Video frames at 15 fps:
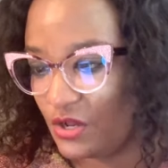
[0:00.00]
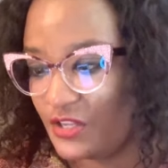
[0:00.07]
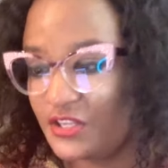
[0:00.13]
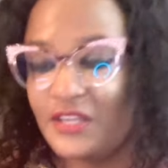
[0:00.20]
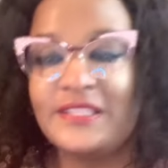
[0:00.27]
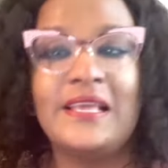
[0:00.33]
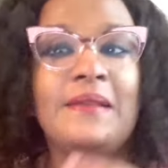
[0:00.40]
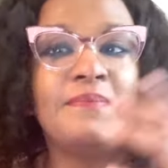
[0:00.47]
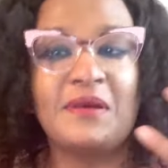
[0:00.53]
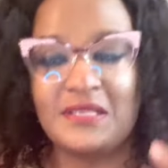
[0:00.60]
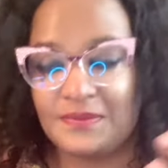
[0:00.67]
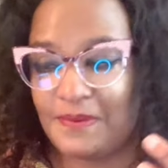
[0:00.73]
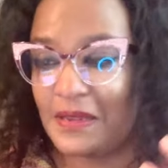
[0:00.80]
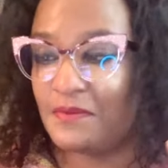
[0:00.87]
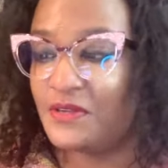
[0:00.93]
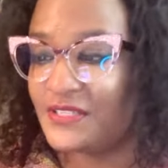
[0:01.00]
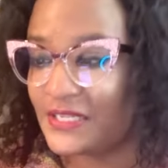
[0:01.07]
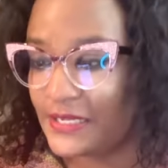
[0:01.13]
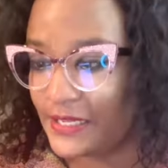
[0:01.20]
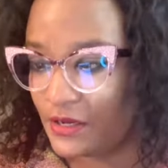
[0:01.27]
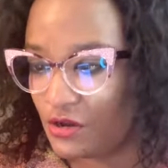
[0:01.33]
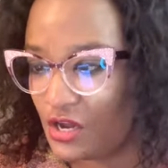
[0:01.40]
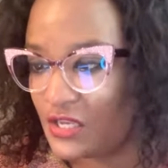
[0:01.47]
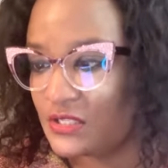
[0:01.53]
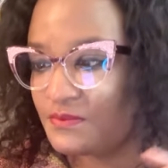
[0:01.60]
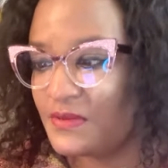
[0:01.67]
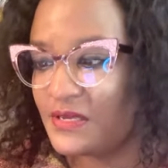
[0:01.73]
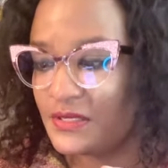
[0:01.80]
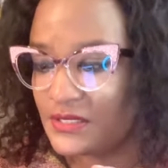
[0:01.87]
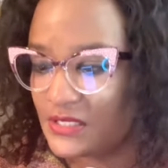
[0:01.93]
En tant que tel, principalement, c'est l'Écosse,
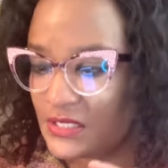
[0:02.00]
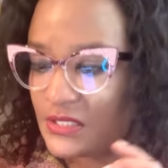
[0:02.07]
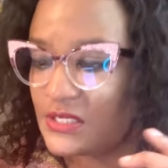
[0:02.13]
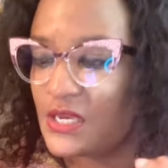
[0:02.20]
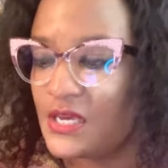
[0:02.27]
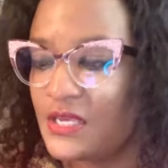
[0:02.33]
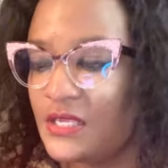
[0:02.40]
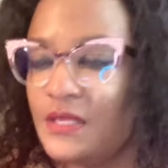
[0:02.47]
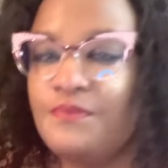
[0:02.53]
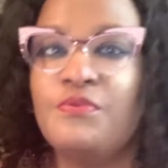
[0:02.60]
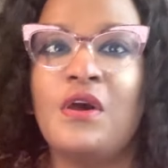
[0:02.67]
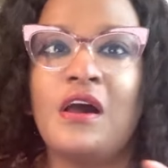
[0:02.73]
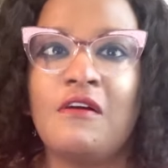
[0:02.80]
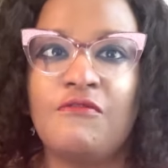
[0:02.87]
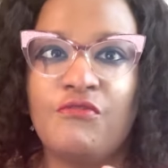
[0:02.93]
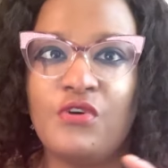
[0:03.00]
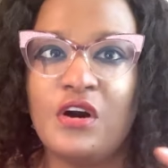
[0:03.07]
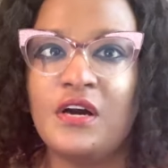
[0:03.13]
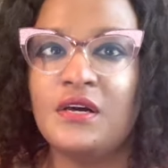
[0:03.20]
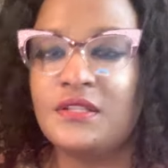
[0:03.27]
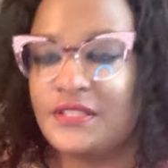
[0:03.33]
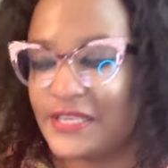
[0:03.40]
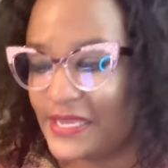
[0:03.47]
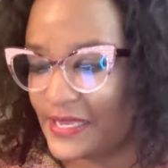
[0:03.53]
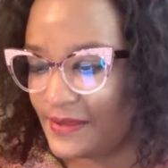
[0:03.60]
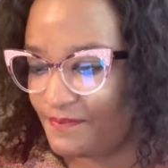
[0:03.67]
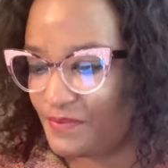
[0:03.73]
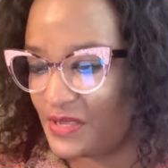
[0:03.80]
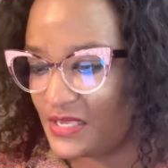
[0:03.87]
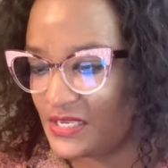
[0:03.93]
mais ils disent il peut avoir des
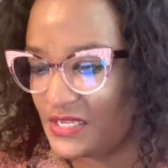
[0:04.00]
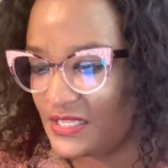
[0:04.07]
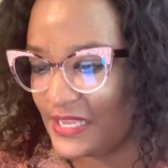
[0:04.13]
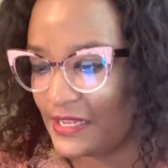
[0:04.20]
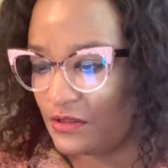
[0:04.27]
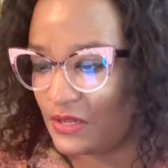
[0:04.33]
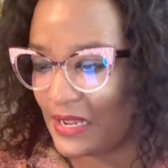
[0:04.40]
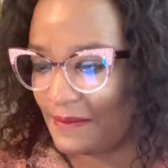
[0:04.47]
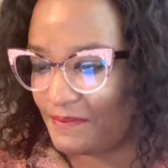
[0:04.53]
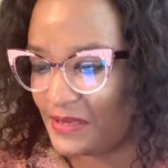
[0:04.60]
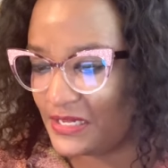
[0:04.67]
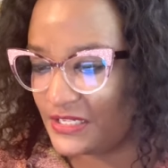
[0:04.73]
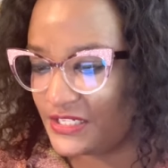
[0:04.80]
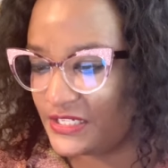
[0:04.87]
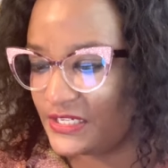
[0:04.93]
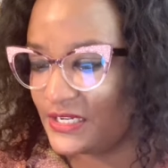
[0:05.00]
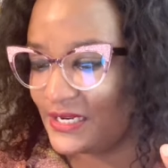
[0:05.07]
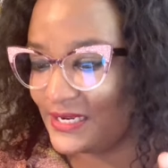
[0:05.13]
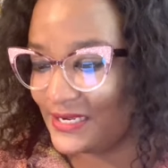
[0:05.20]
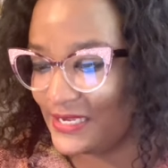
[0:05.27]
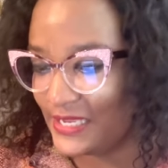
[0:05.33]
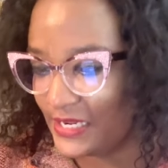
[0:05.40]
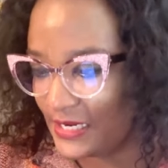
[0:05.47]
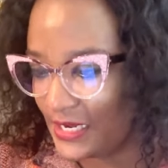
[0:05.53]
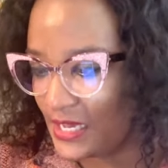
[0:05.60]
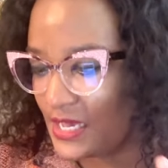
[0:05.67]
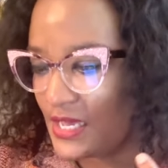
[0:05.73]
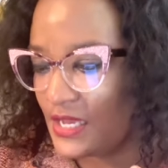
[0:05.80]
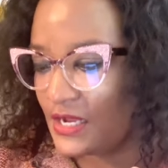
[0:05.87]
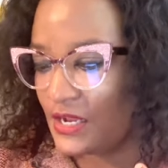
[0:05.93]
pays tels que la Belgique, l'île
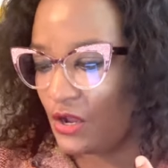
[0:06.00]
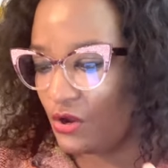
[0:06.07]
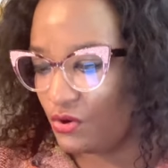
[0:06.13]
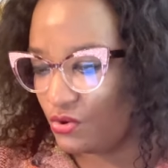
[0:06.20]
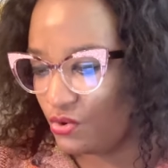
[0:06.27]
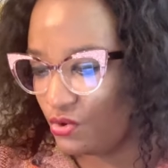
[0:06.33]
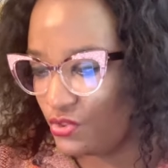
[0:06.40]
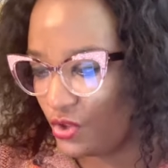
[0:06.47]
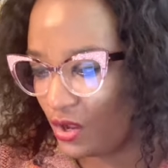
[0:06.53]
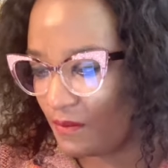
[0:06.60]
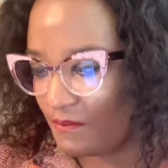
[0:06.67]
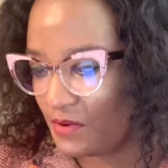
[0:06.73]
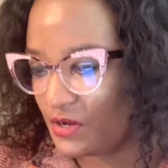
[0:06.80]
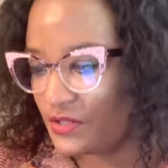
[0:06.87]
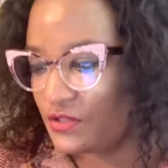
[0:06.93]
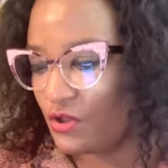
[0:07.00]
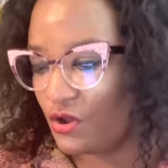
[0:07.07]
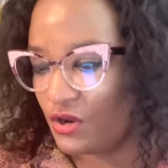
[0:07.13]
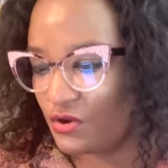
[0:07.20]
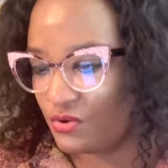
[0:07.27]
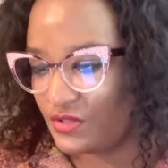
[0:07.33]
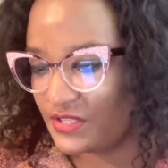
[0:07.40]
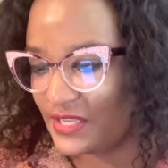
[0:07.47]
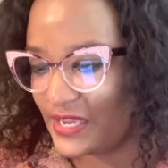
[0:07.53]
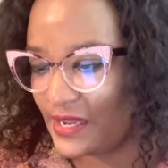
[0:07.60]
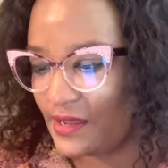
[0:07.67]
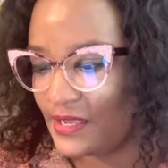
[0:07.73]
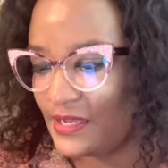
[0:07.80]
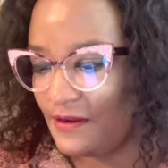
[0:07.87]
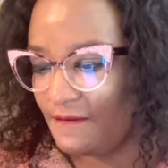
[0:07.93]
anglo-normande,
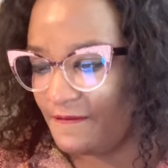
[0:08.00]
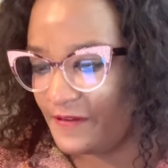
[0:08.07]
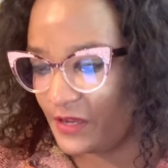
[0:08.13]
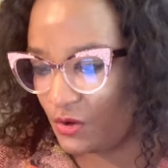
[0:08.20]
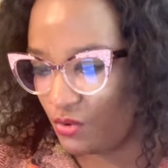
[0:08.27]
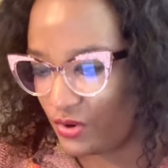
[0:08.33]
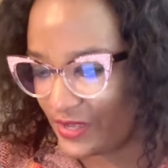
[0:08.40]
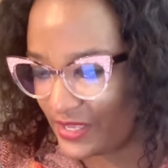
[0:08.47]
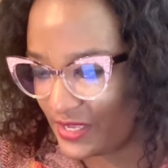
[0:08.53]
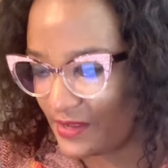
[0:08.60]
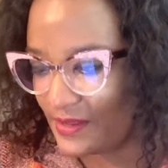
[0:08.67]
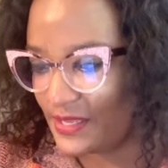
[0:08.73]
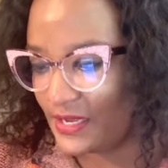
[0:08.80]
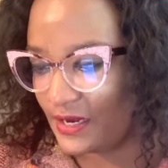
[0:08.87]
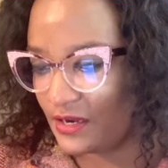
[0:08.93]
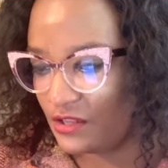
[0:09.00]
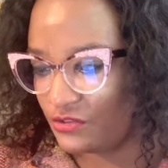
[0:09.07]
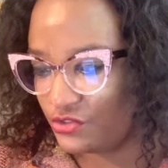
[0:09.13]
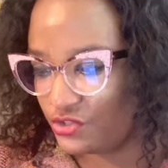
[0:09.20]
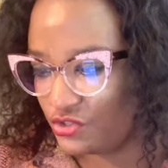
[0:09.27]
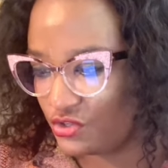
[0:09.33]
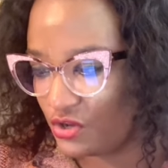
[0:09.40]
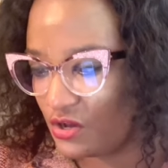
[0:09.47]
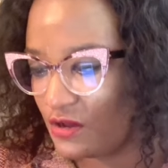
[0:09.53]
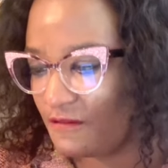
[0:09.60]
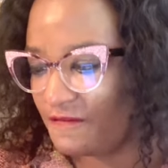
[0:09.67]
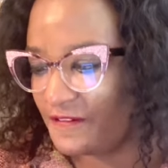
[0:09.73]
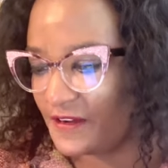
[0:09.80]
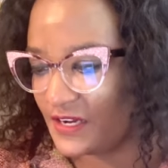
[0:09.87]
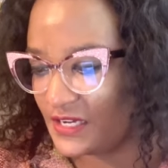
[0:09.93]
Angleterre, île Féroé, Irlande du Nord,
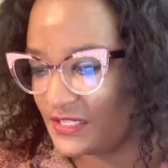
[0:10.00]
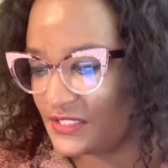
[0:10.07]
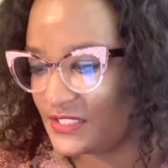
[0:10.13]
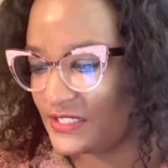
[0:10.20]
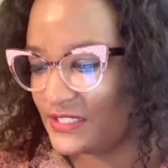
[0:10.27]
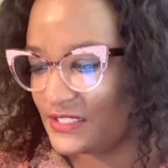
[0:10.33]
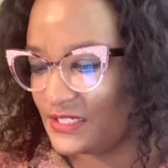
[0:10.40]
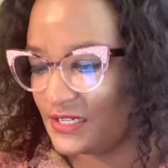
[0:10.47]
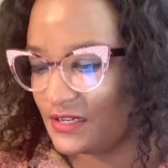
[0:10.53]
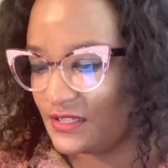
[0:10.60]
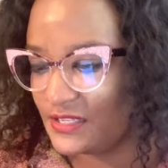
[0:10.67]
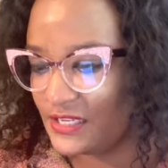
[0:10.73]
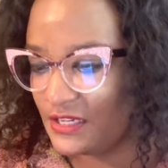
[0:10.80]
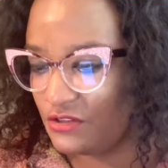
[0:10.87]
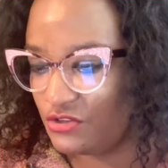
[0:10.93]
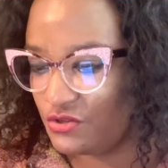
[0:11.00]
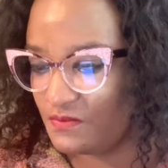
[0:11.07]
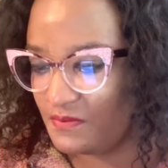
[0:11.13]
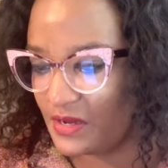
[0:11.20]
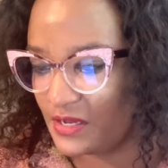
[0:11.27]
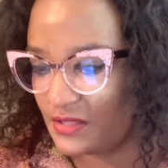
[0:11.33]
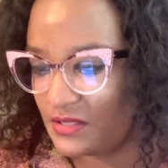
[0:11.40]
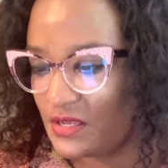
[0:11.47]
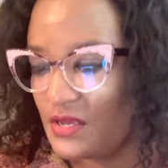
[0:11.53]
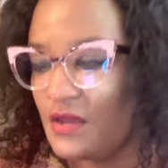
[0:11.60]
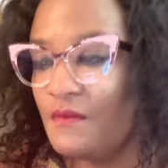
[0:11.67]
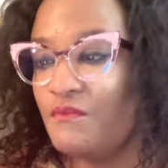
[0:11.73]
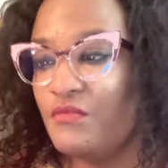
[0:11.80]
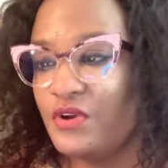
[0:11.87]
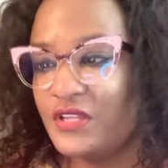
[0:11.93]
France, Islande, île du monde
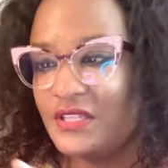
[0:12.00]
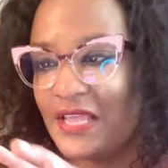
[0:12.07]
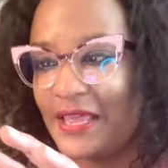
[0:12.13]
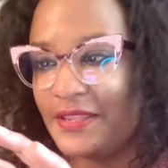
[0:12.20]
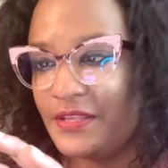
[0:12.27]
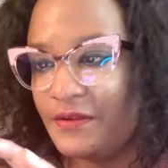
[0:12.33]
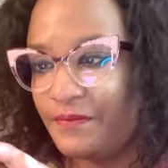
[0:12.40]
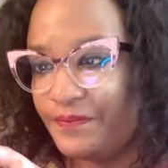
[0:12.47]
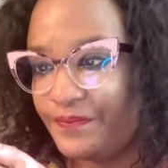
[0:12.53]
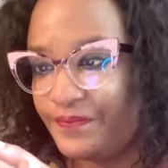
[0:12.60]
Mauritanie.